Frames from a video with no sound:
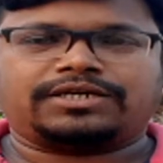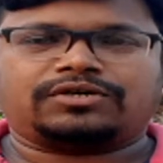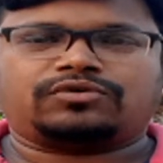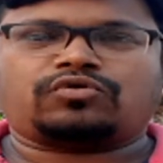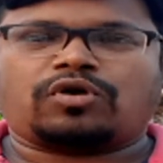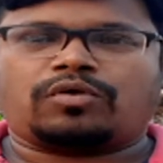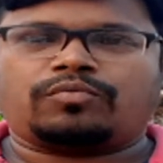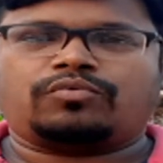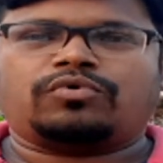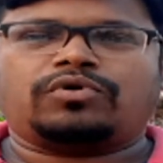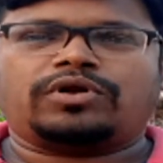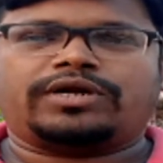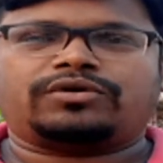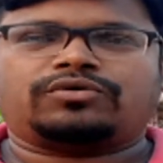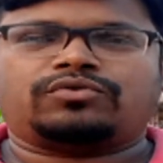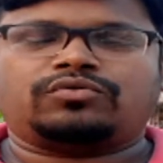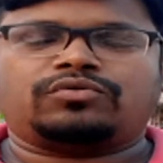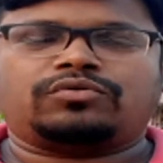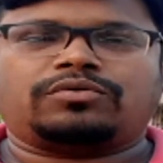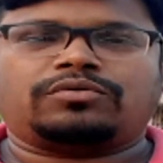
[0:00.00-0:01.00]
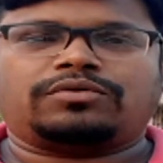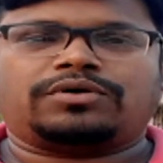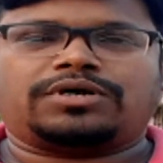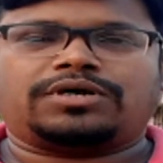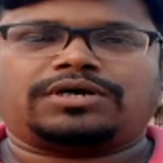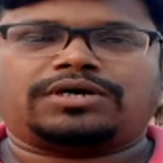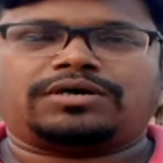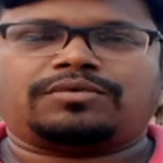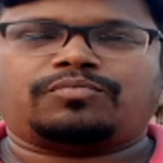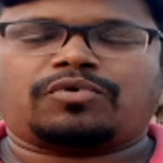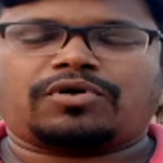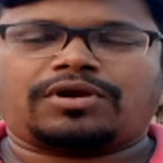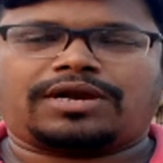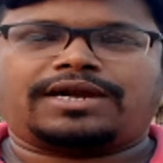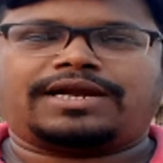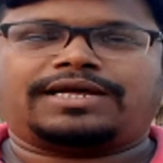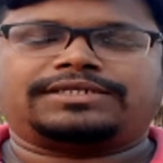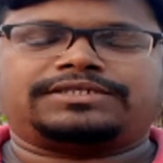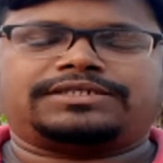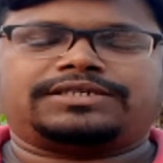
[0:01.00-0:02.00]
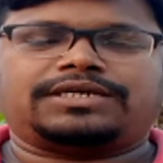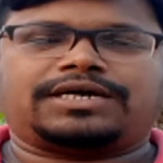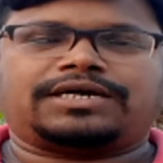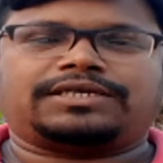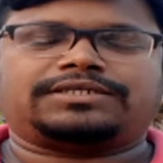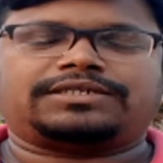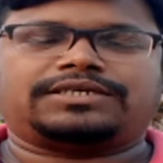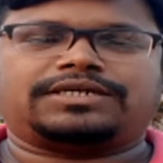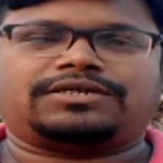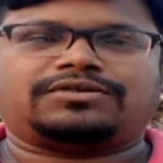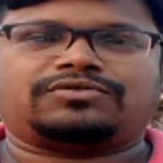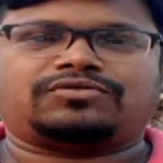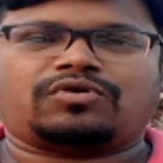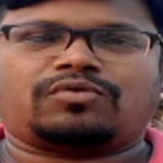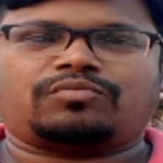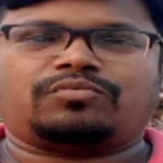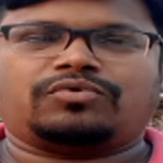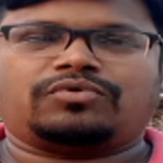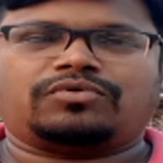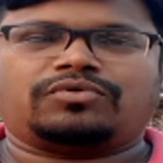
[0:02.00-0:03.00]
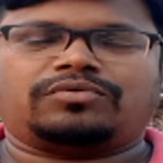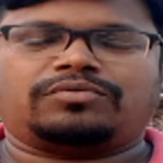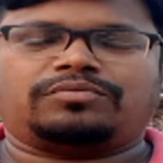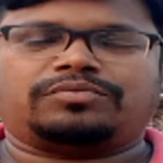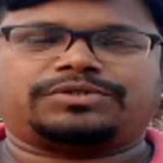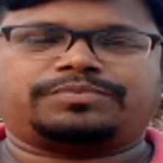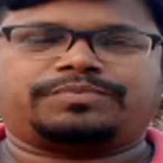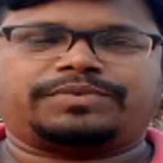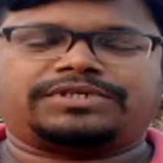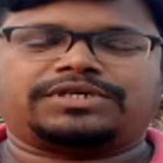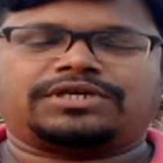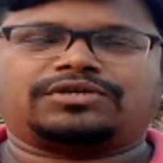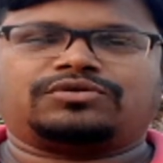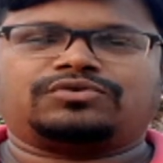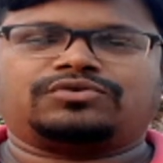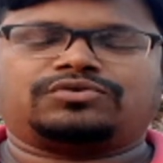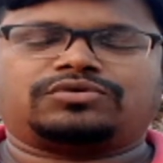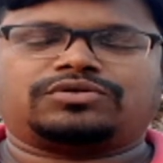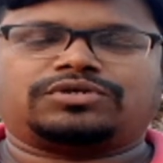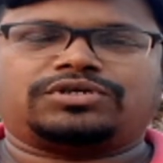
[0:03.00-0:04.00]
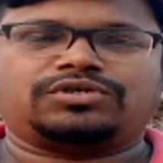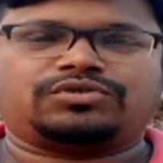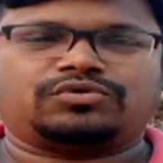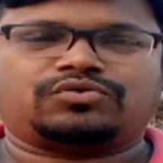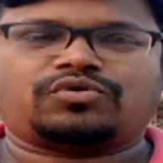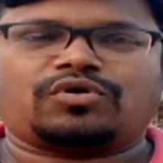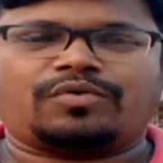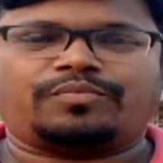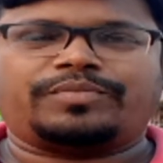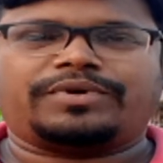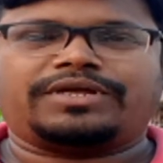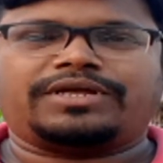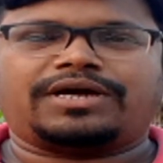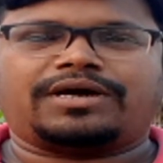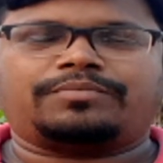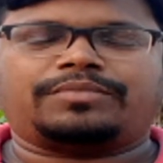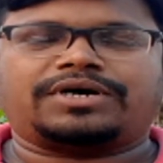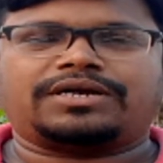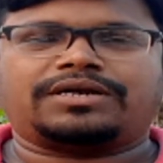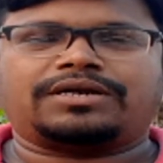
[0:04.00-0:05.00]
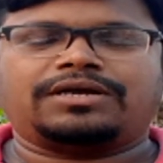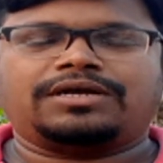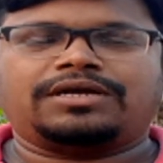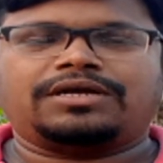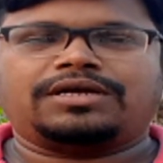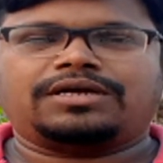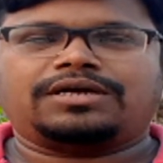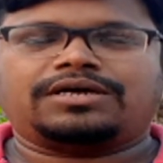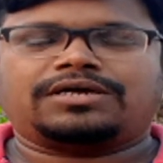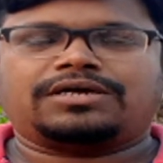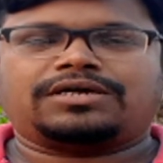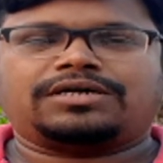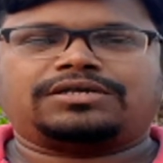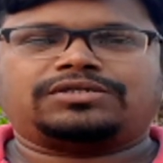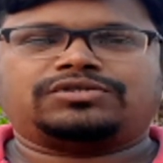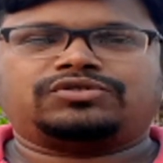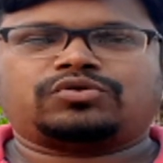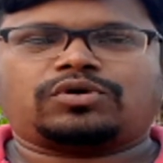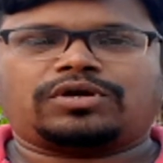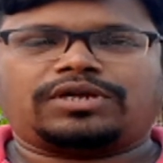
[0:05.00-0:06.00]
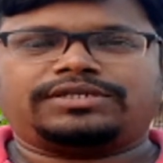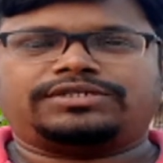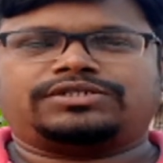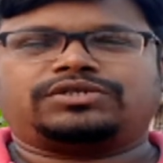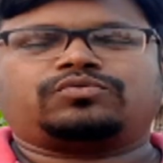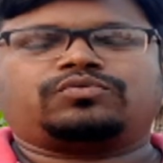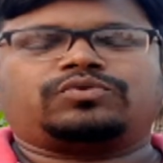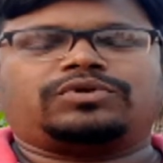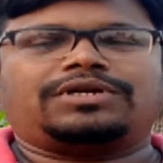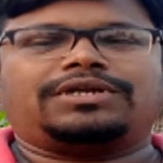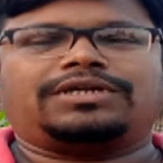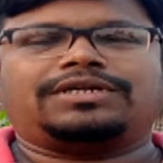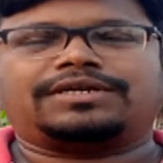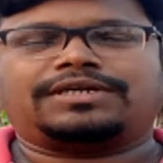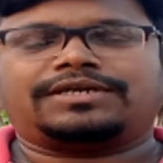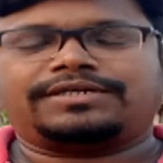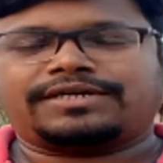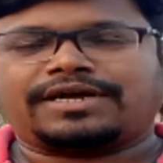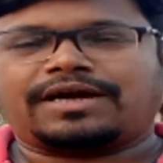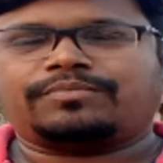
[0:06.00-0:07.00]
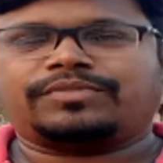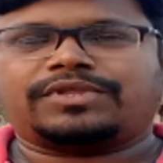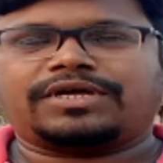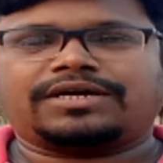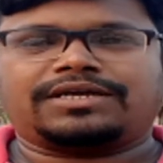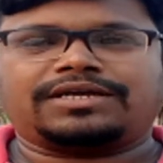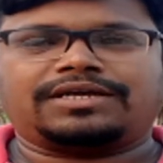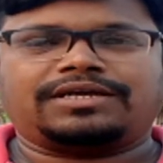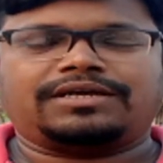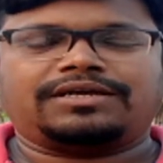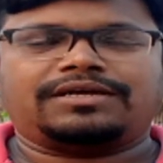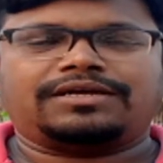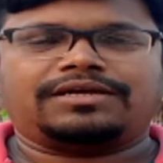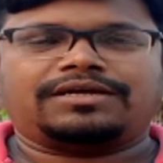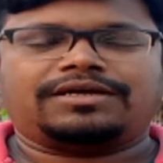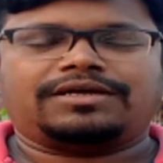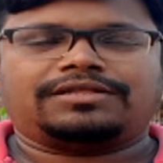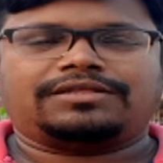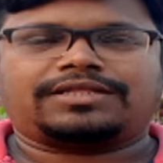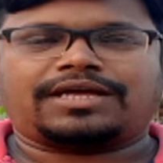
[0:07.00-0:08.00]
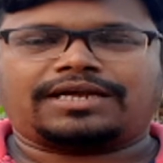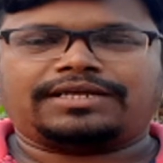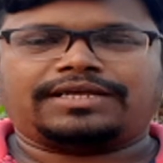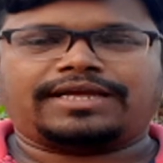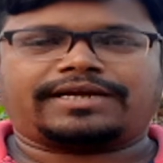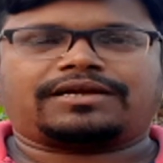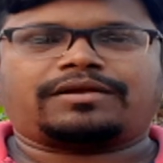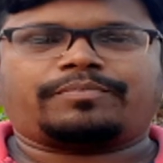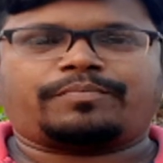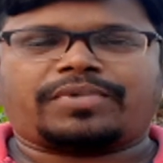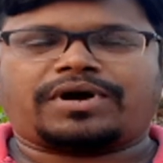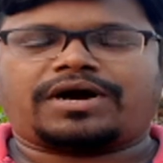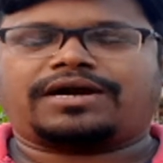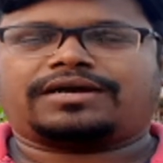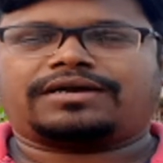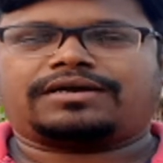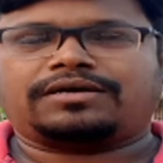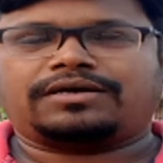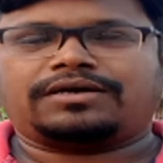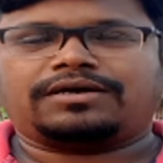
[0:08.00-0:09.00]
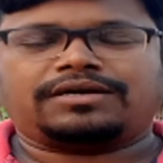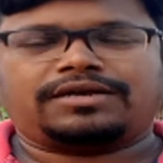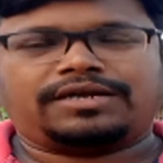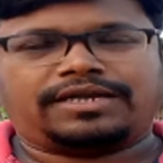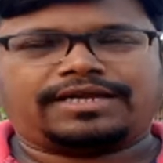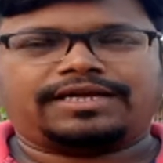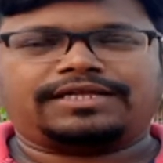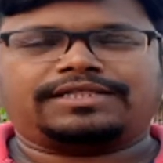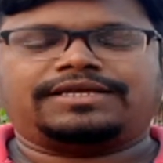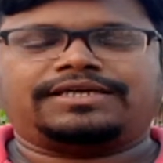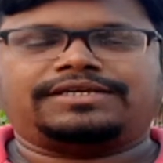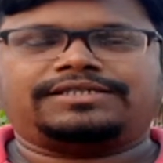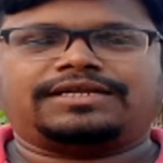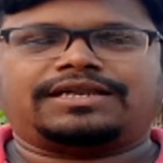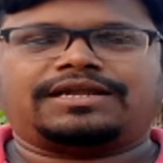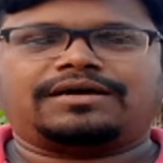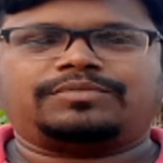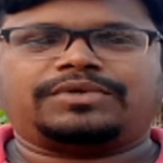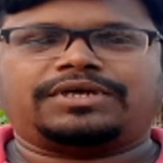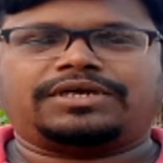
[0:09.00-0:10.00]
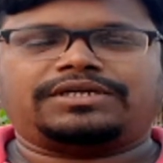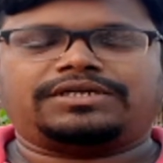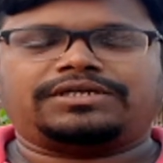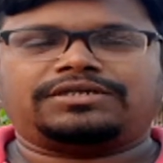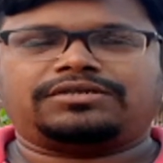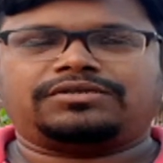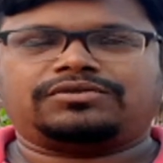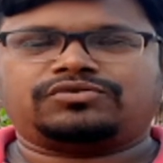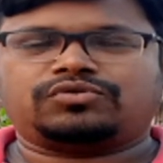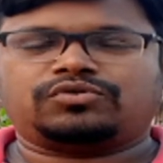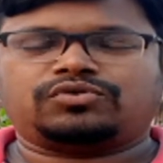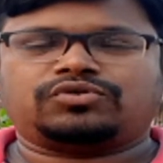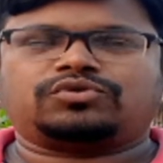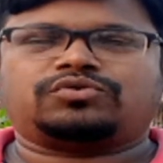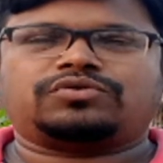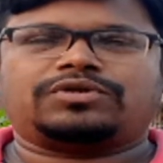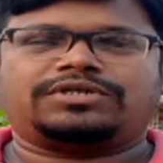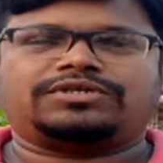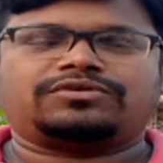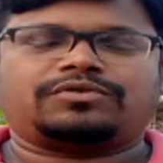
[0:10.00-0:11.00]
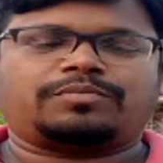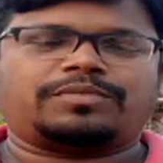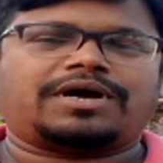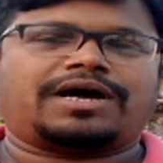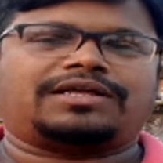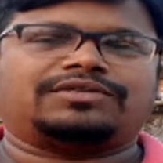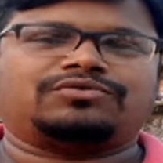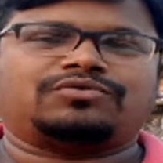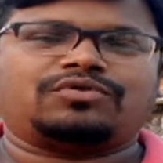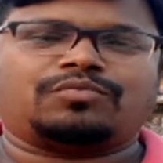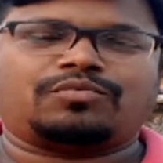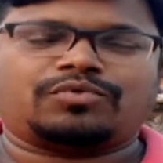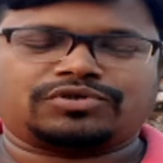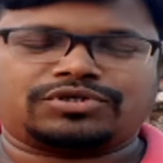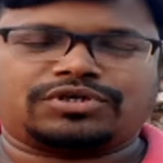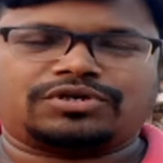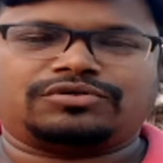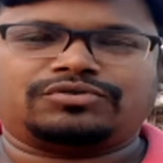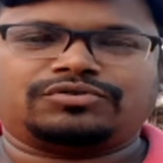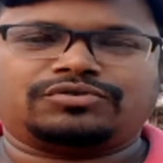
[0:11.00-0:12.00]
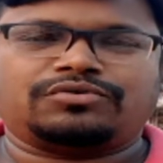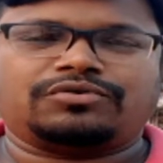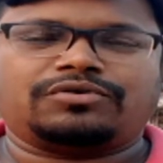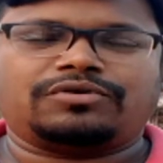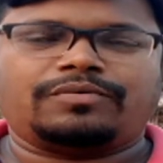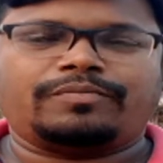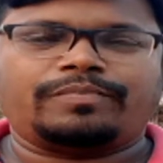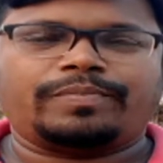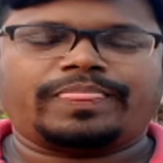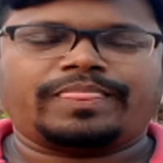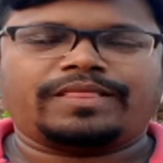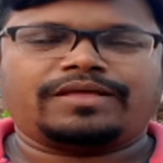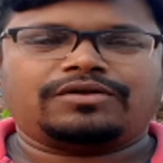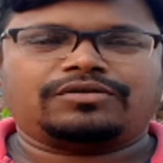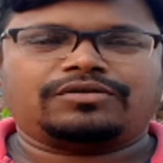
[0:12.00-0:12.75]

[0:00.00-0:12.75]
তো আজকের টপগুলো একটু বলার আছে আজকে টপগুলো স্পেশাল কিছু টপ নেই আমার জলের যে কুড়ি লিটার ড্রাম থাকে তারই একটা পার্ট রেখে দিয়েছিলাম এই ছোট ছোট এই সব গাছগুলো বসানোর